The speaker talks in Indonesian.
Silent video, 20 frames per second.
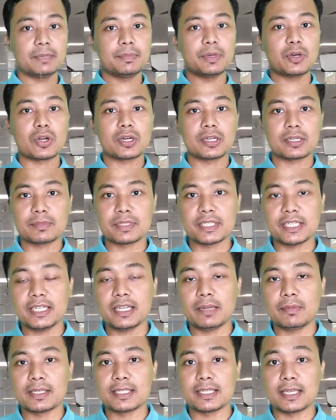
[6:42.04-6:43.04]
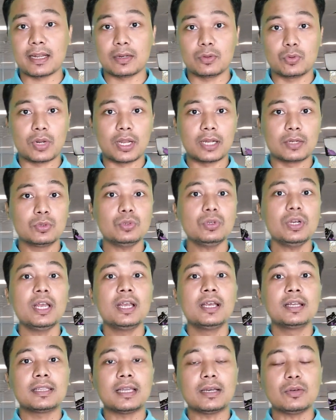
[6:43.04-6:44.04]
ingin mengorder mesin dan masih ragu-ragu.
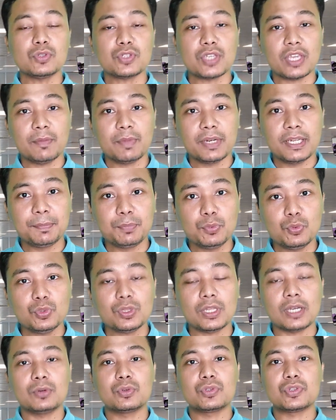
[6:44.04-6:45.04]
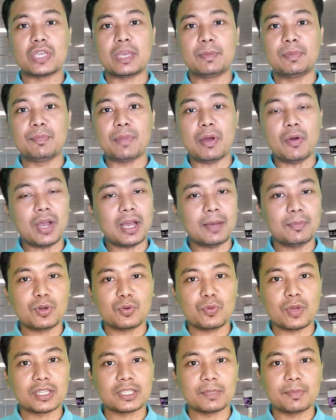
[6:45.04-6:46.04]
Takut saya menipu, takut saya membawa
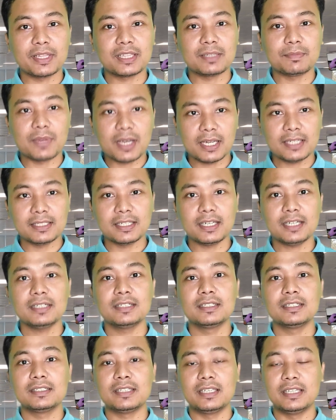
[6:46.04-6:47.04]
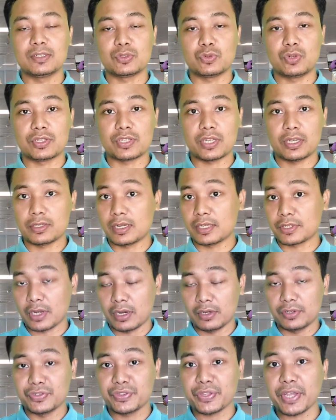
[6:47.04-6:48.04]
kabur uang teman-teman ya. Ini sudah saya
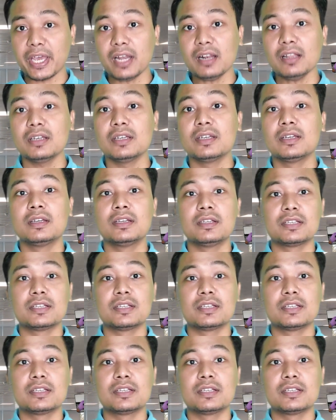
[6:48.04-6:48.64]
jelaskan detail.